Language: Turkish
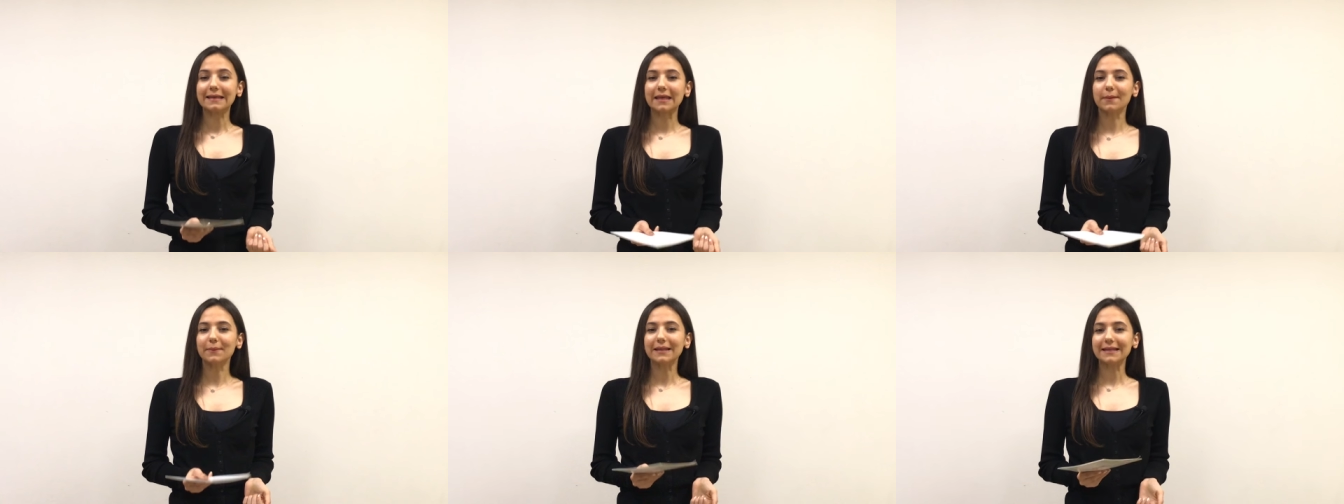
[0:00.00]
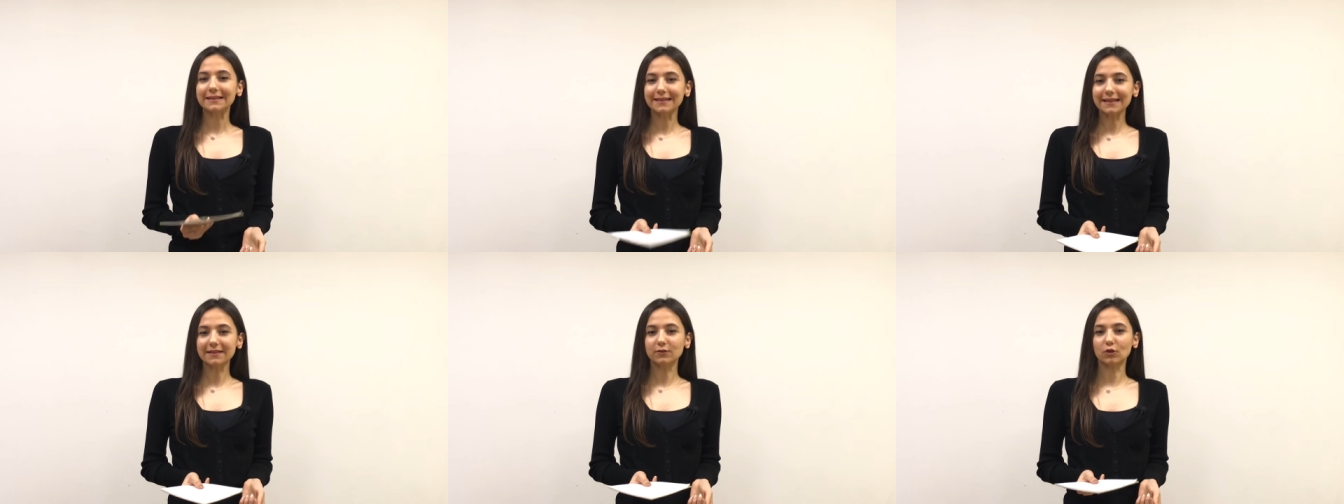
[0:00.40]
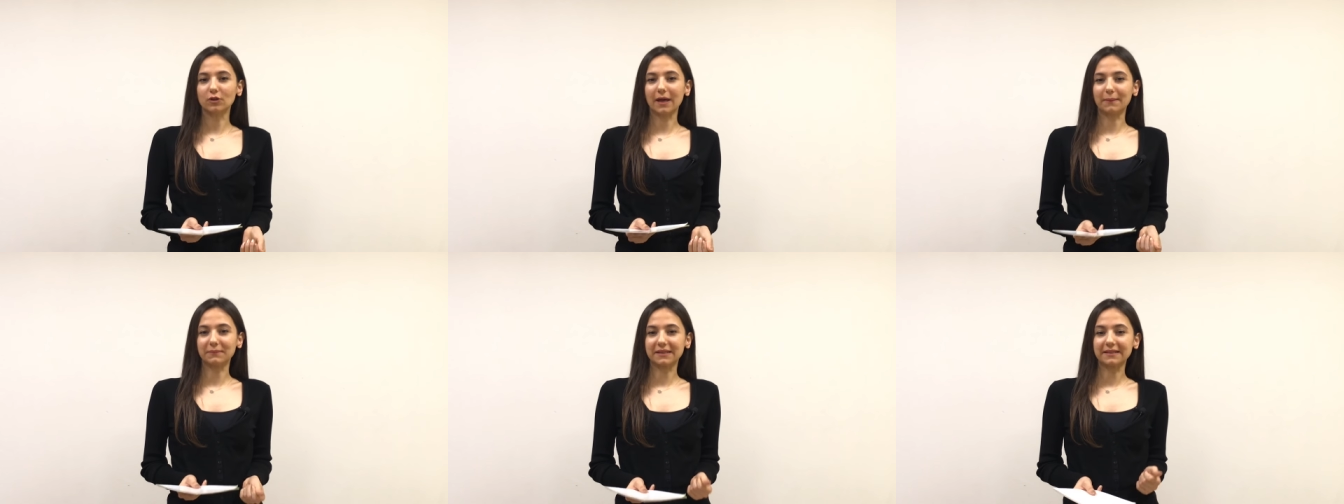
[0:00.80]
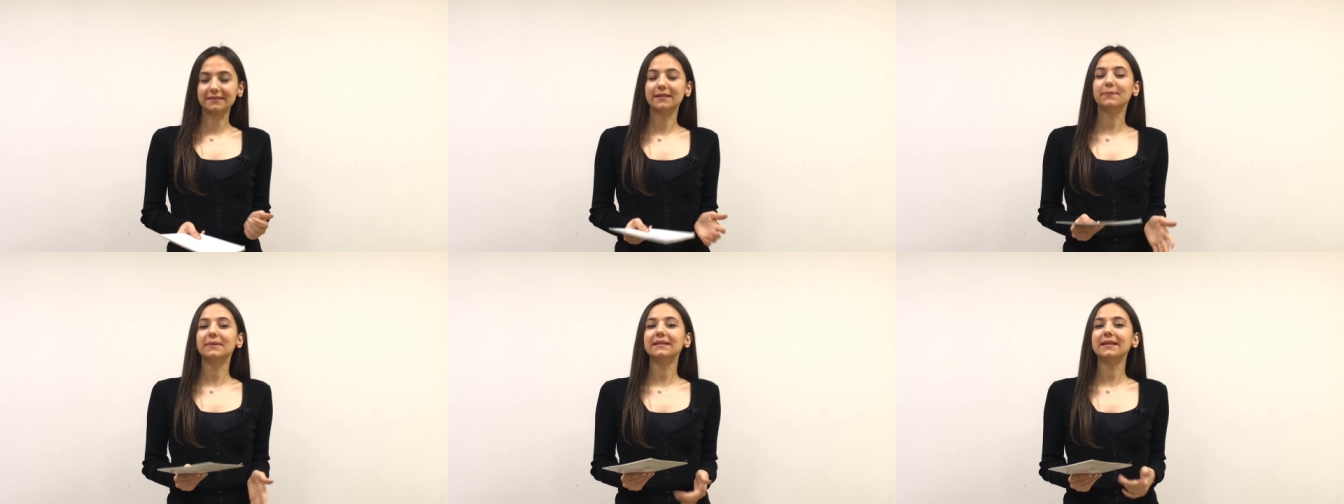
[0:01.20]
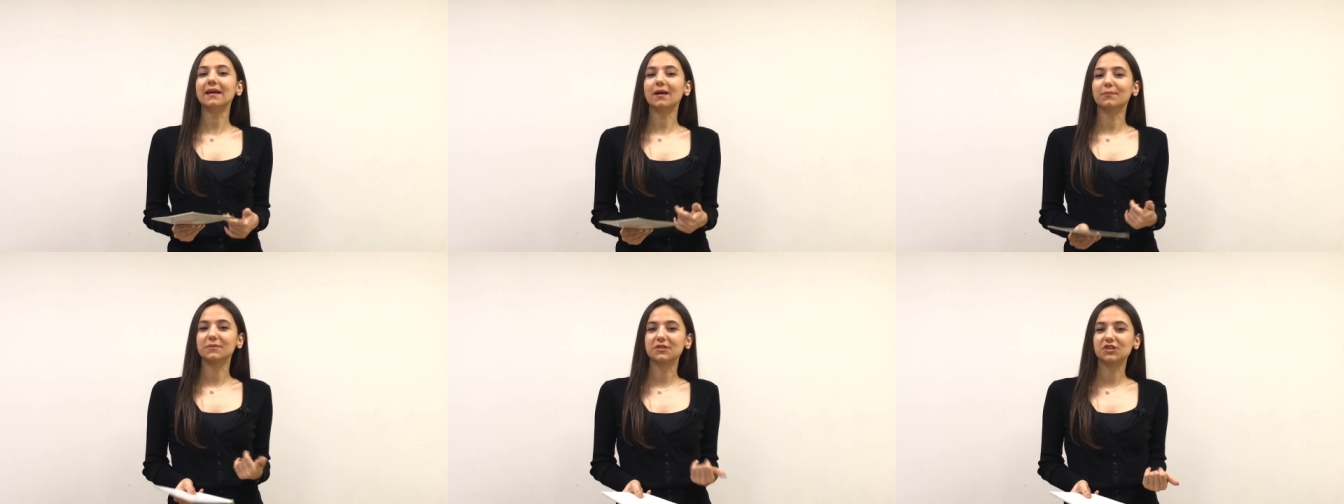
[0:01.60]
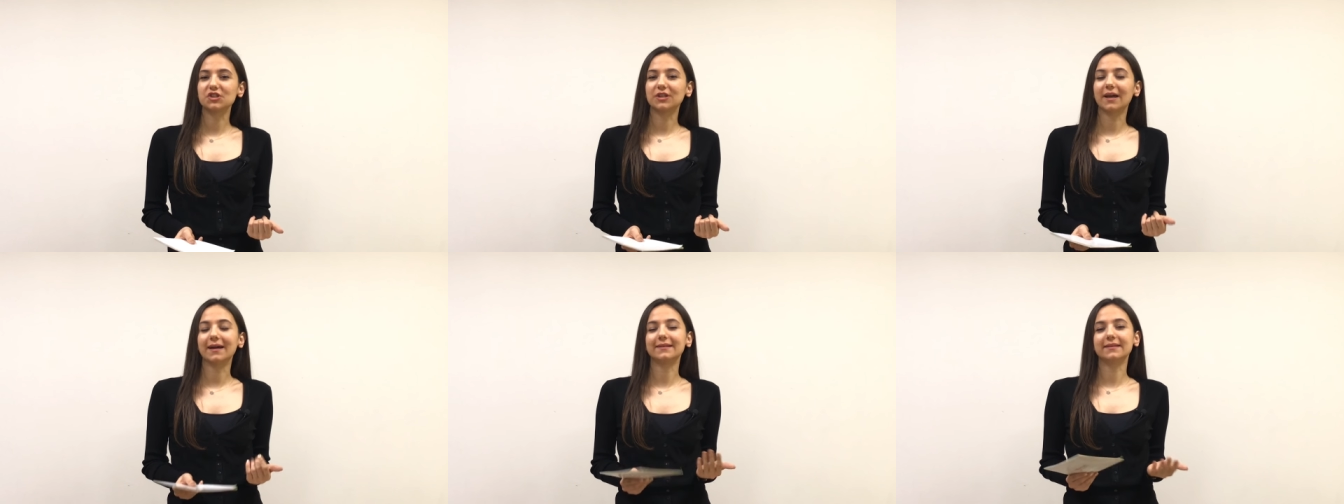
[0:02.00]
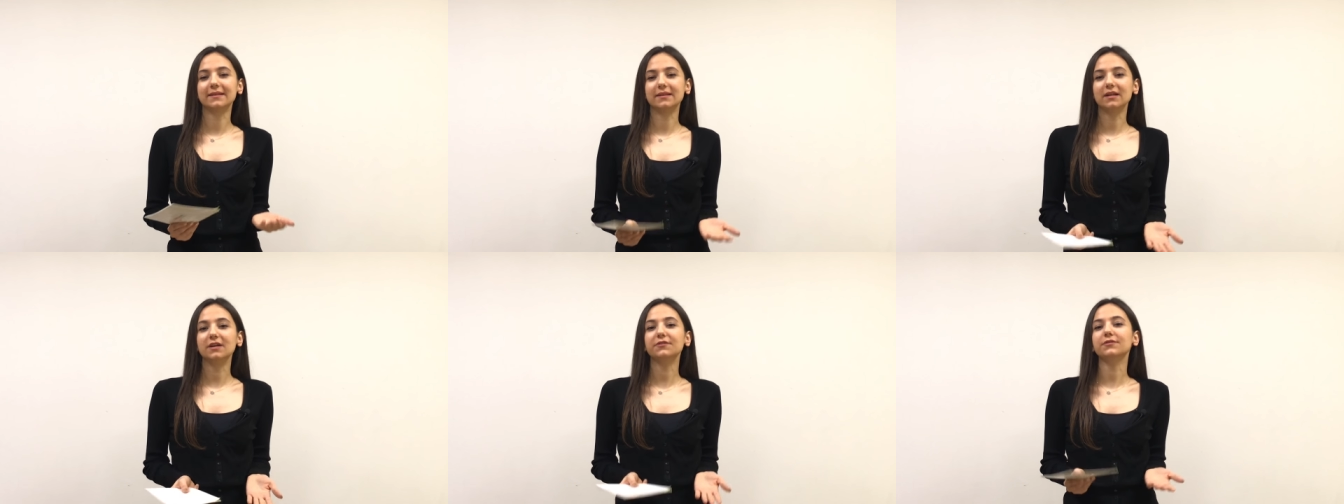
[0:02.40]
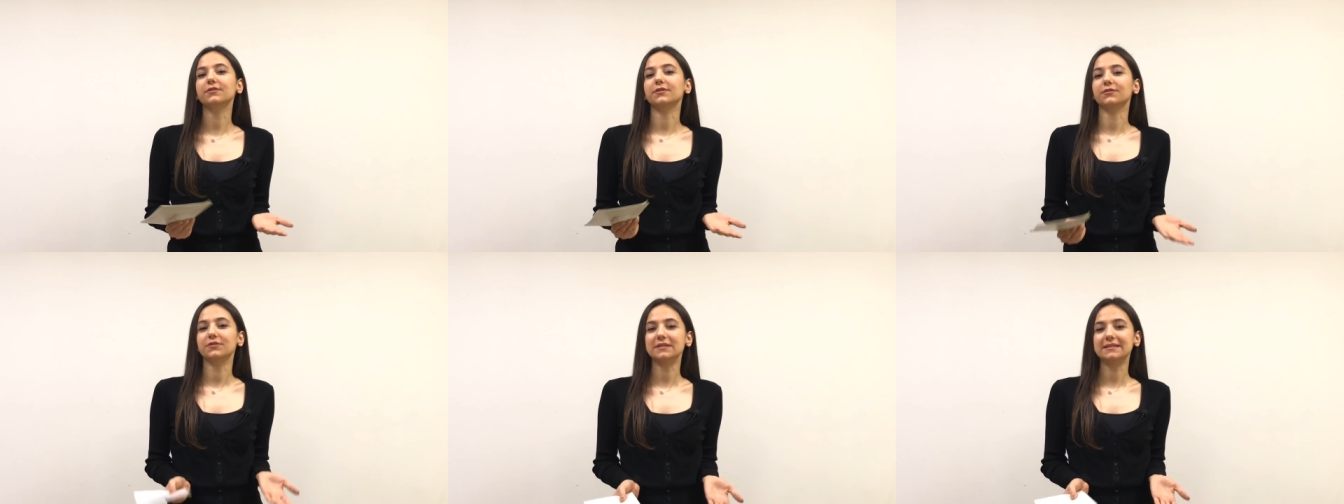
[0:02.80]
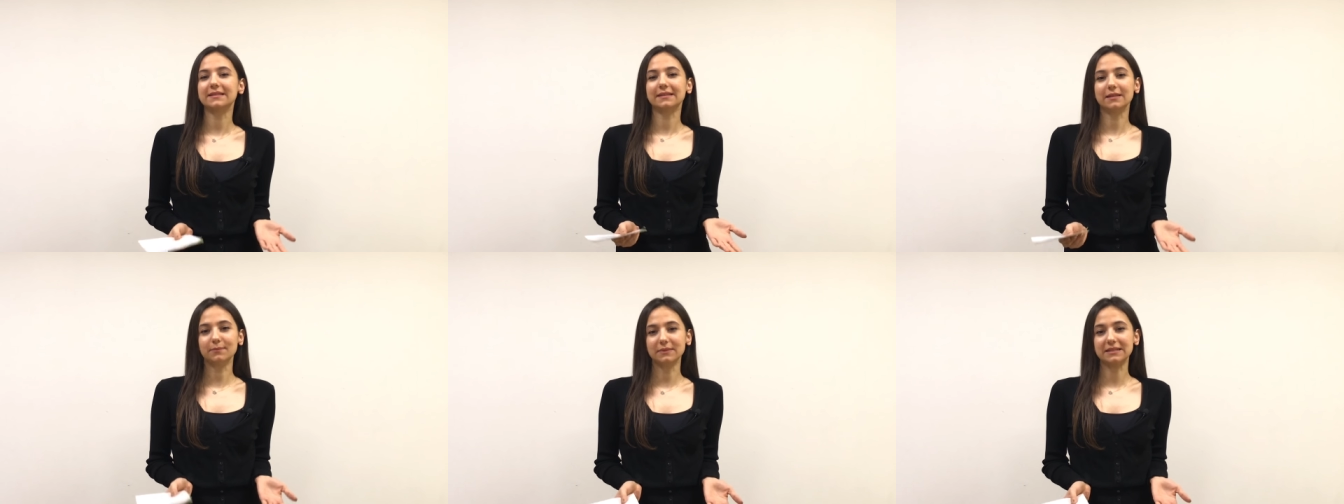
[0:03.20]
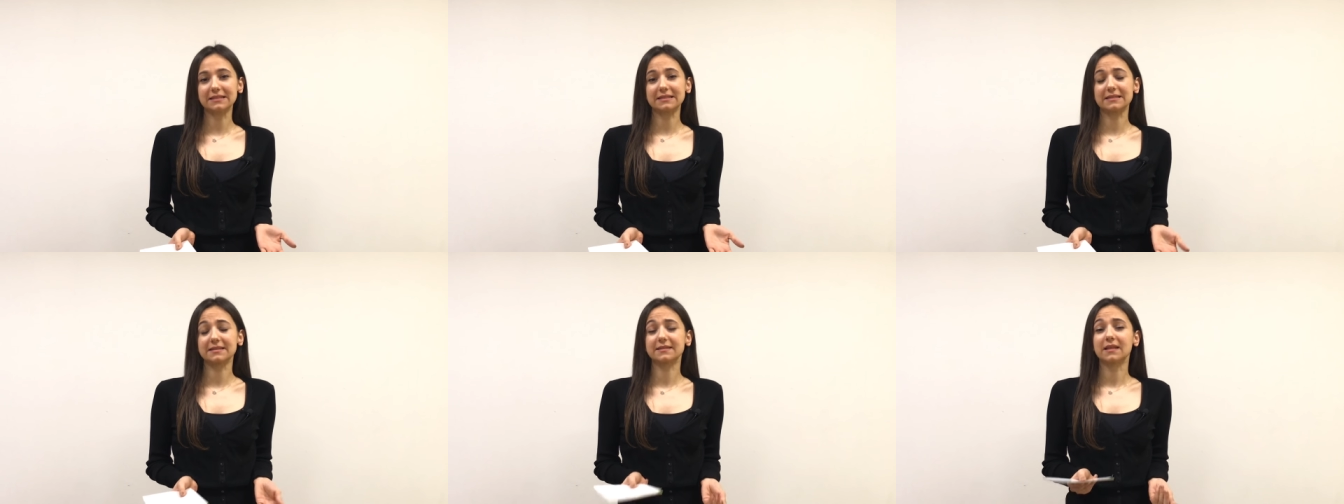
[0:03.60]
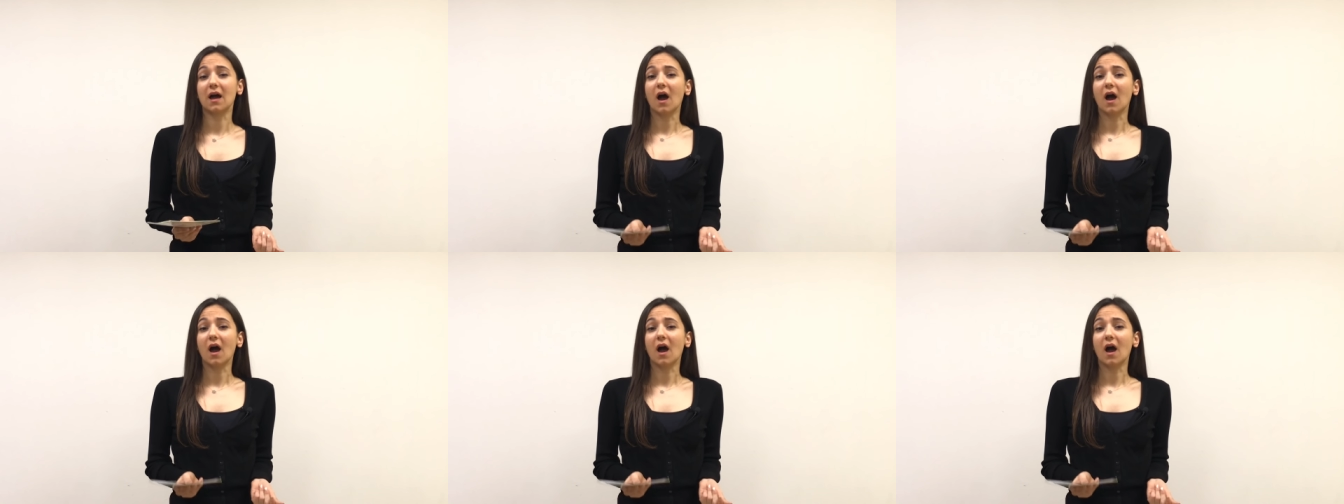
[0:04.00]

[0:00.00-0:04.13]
gebeliğin ilk dönemlerinde mide yanması şikayetlerini hafif hafif hissedebilirsiniz.